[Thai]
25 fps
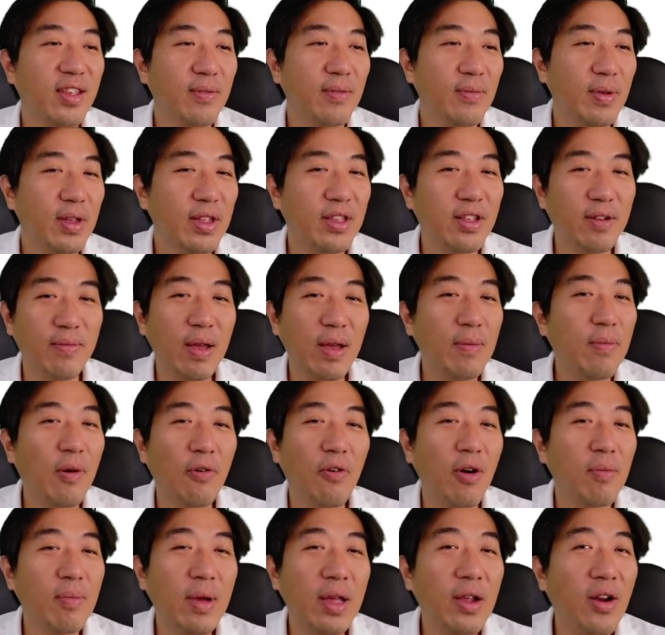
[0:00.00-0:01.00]
พี่จะไม่บอก
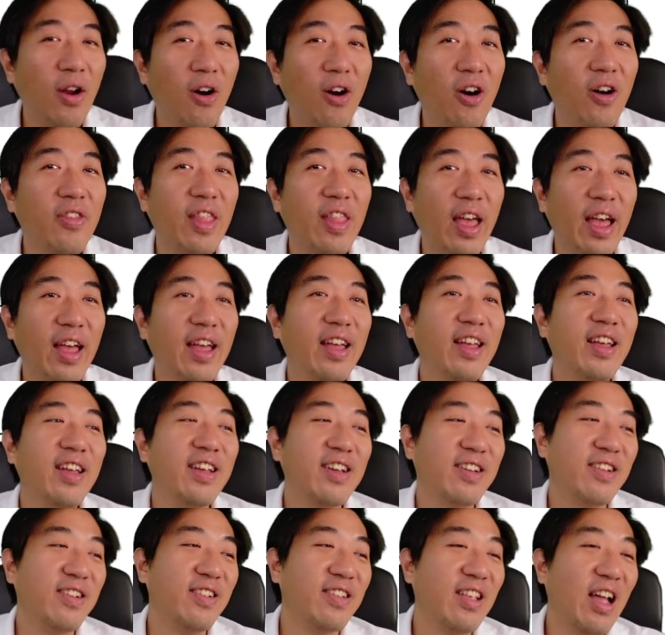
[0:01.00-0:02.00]
ว่าไม่ร้อนนะ
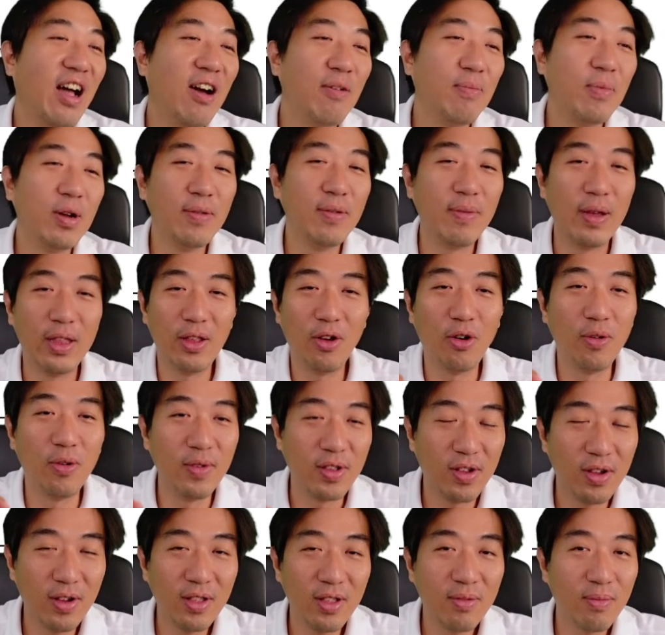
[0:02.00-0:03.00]
คือถ้าเอามือไปโดนมัน
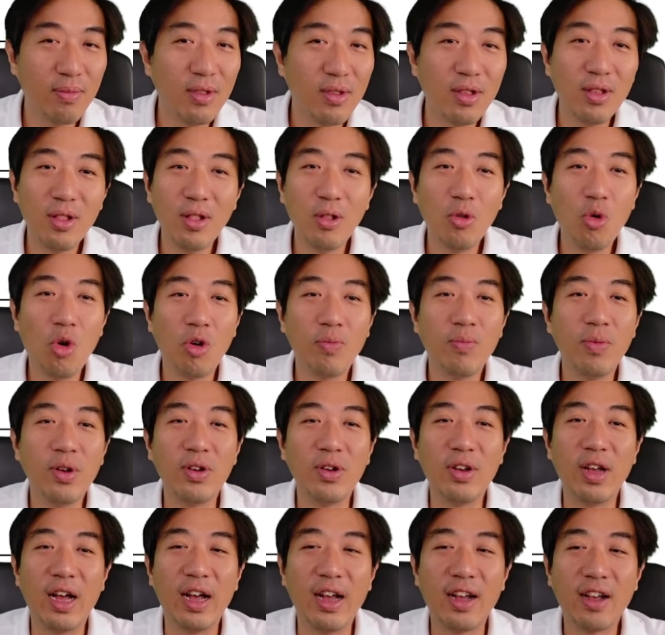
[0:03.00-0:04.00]
ก็ลวกมือ
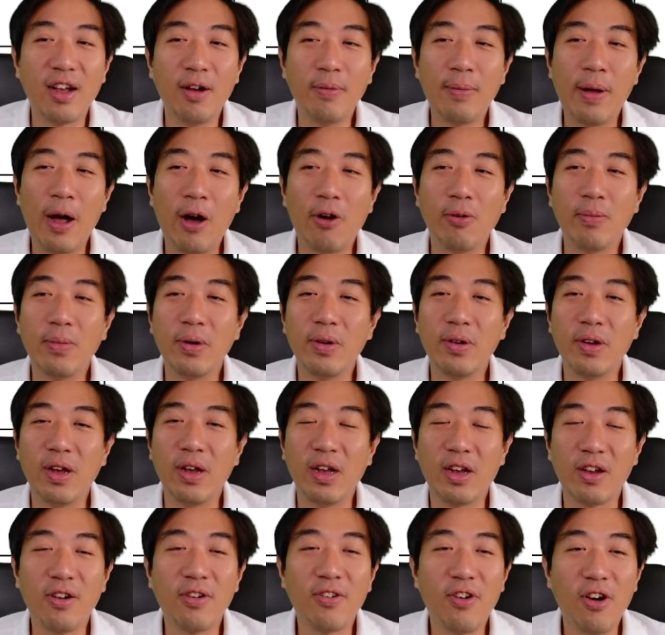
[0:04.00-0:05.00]
อ่ะก็เผามืออ่ะ
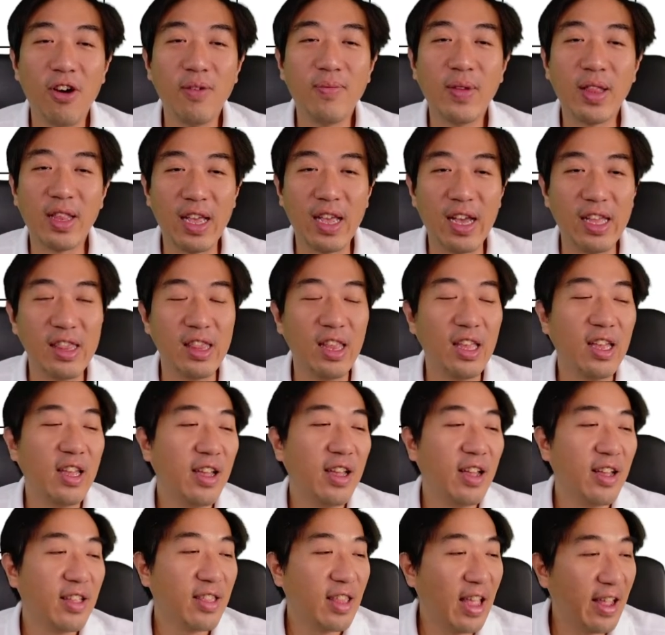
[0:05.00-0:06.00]
ก็ร้อนเหมือนกัน
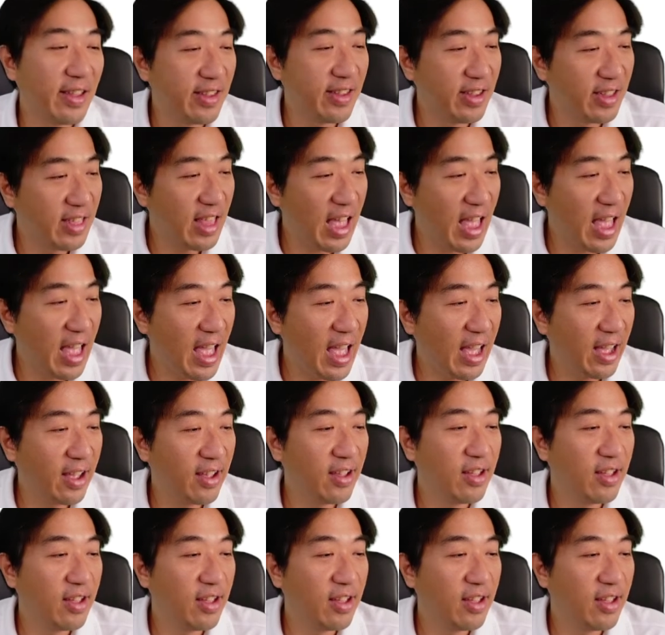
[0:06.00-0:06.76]
แต่สีแดง